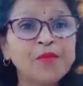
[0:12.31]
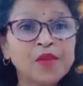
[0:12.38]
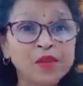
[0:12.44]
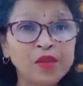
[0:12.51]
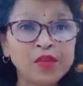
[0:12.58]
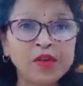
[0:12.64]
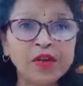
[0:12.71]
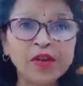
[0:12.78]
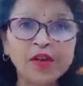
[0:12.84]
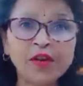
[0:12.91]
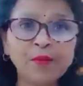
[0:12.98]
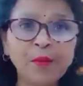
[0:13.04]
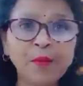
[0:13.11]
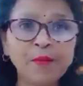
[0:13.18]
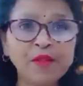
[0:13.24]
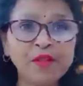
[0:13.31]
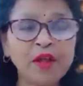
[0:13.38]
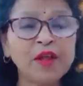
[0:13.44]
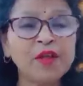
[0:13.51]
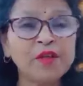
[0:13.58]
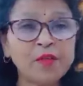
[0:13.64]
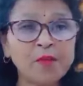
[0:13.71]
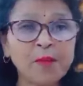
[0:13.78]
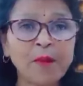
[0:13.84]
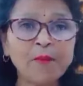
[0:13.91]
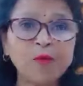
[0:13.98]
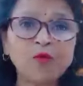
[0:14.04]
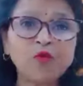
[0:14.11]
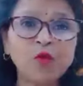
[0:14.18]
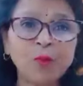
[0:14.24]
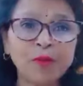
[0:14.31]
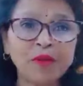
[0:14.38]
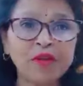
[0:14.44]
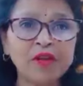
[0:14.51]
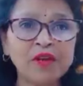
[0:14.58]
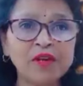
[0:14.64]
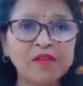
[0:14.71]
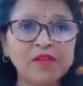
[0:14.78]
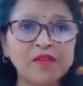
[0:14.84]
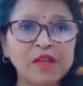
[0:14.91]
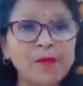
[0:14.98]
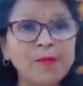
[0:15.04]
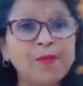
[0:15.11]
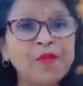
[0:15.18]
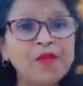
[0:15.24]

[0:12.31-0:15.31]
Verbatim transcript: कितने रेट में मिलता है इसमें आपको शॉपिंग करनी चाहिए